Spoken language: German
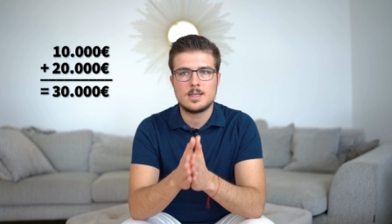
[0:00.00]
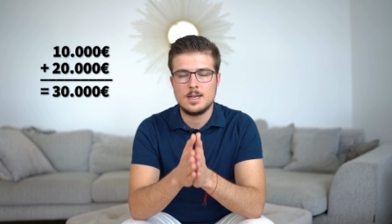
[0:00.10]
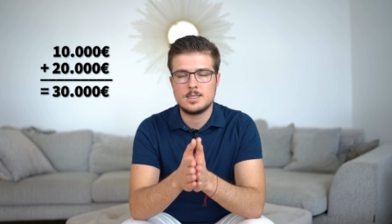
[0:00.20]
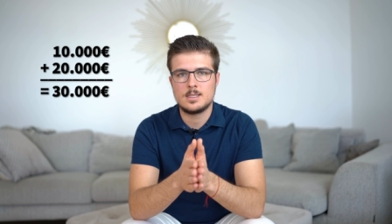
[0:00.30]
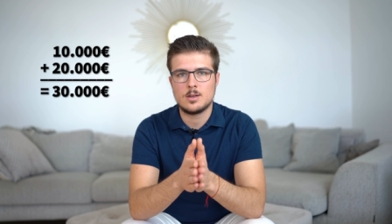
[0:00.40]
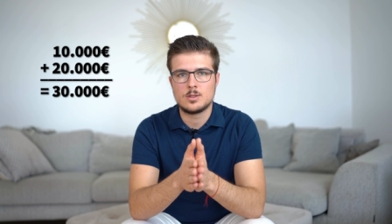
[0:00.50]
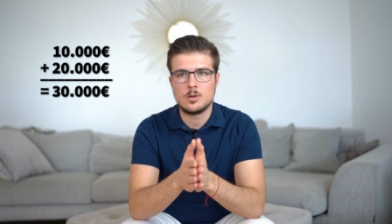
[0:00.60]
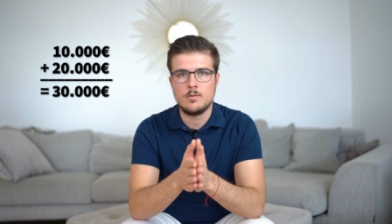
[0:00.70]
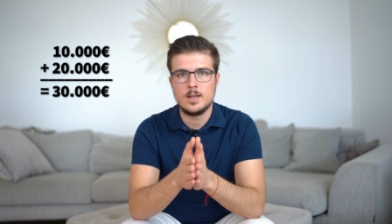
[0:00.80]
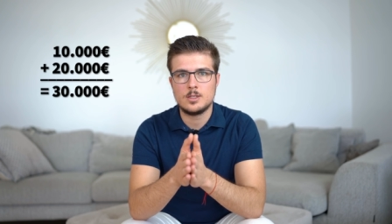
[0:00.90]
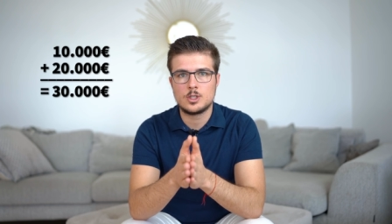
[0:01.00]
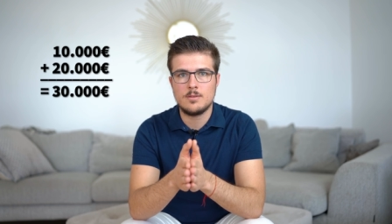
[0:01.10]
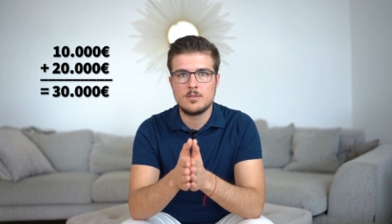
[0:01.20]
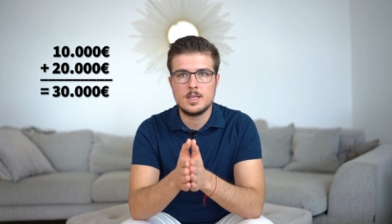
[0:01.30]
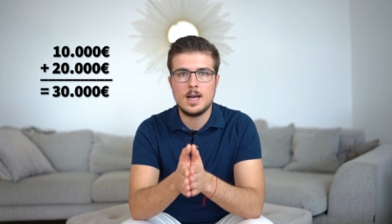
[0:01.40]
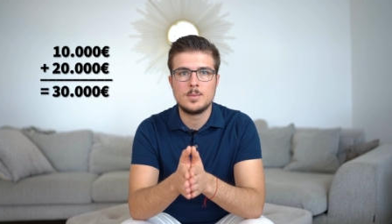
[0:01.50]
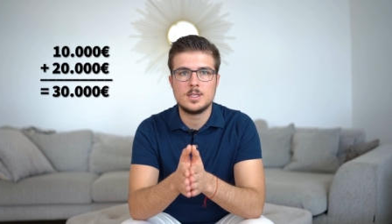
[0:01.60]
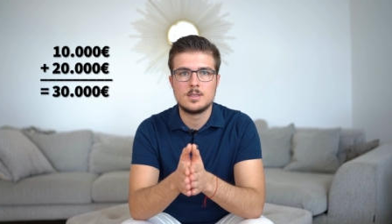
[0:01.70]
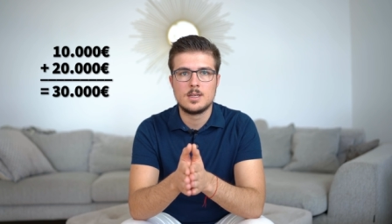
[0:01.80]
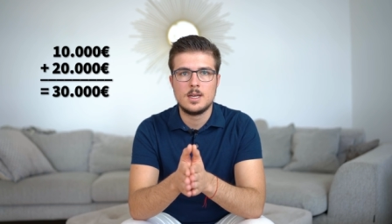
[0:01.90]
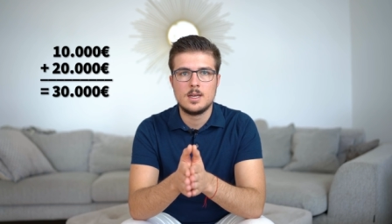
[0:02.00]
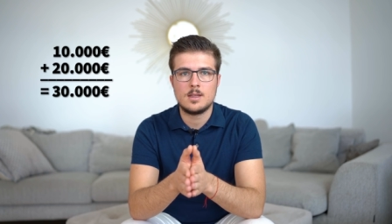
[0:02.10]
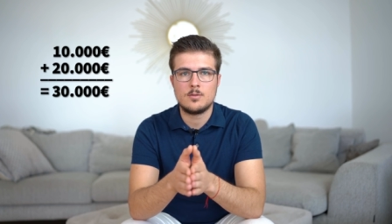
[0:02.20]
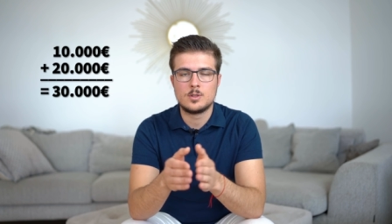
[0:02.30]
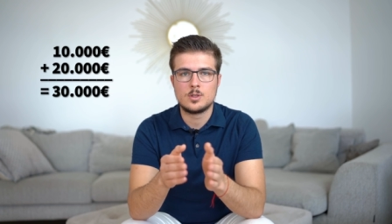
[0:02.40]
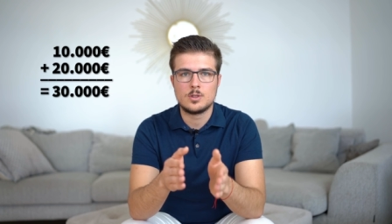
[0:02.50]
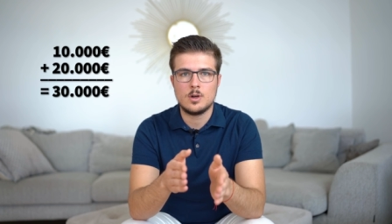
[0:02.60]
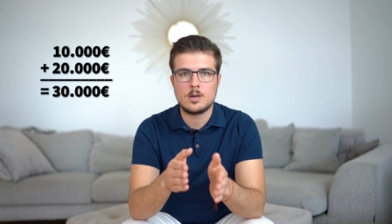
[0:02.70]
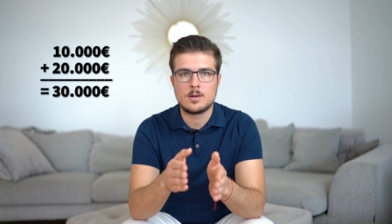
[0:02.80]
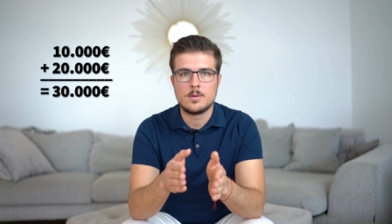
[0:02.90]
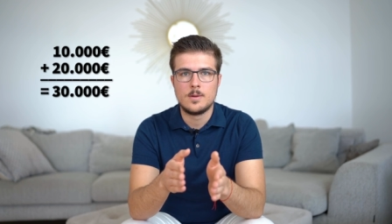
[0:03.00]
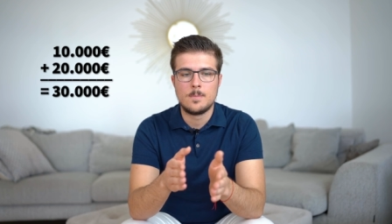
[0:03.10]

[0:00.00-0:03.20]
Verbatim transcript: 30.000 Euro. Wenn ich es schaffe, damit dafür zu sorgen,